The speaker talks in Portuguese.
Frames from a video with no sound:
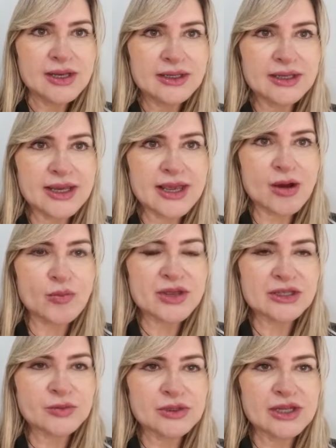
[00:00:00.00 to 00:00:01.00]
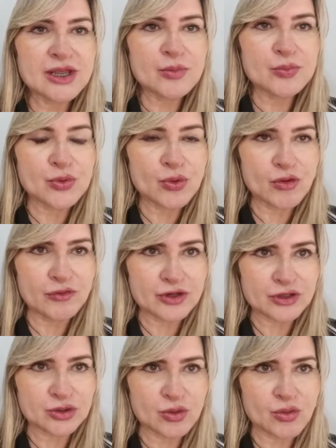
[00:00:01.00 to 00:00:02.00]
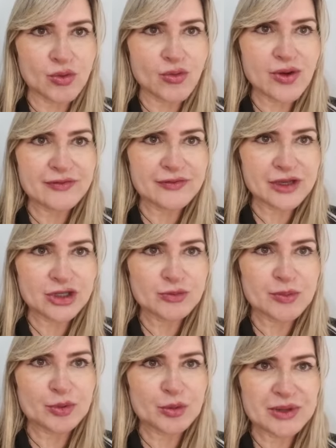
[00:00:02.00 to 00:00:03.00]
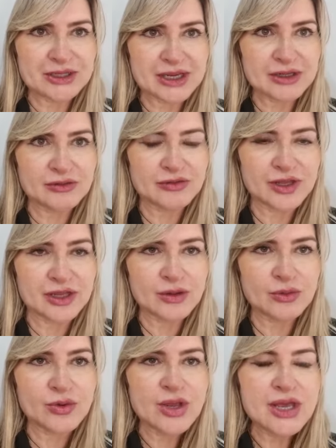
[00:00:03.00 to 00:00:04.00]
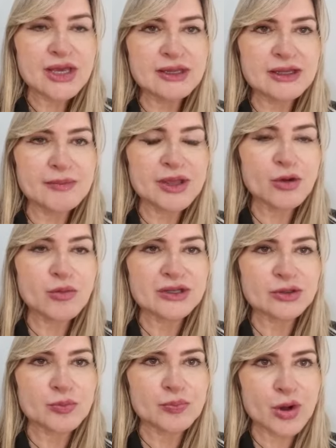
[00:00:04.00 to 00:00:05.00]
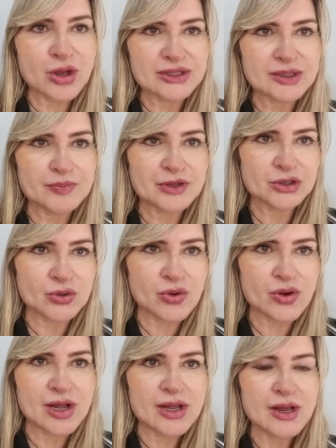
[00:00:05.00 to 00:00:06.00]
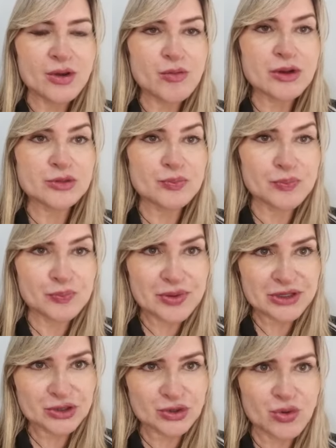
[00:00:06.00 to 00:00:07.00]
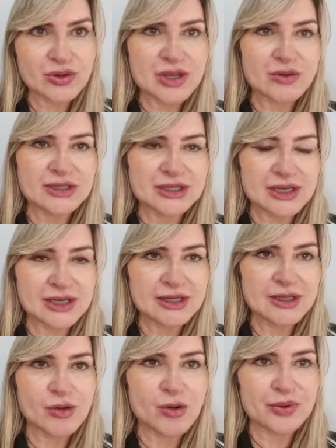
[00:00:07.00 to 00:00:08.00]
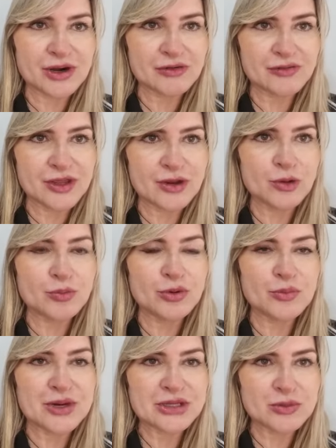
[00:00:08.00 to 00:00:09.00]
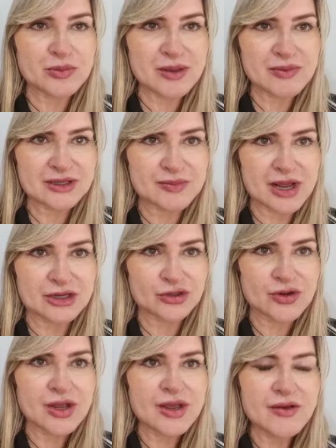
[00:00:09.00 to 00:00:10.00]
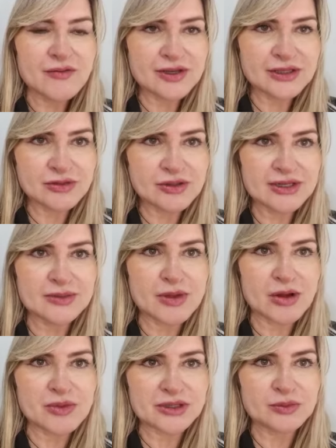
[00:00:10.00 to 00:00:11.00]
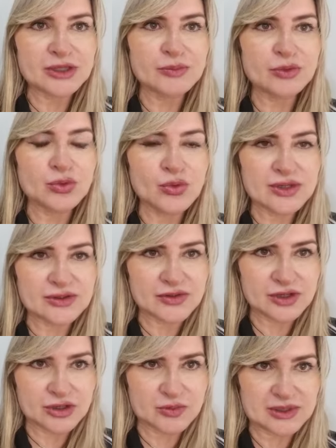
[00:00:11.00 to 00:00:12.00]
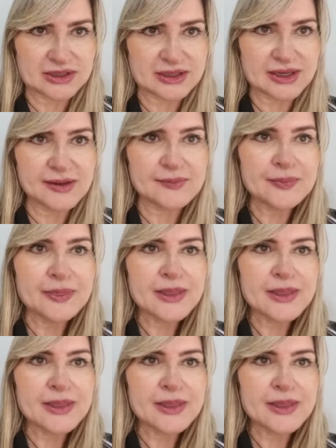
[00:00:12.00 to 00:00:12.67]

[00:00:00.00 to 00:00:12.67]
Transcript: que ao mesmo tempo conversou com a vítima proprietária do veículo e também com uma suposta pessoa, com uma pessoa que gostaria de comprar o veículo por um preço meio mais baixo, fazendo nesse, ao mesmo tempo duas vítimas, né?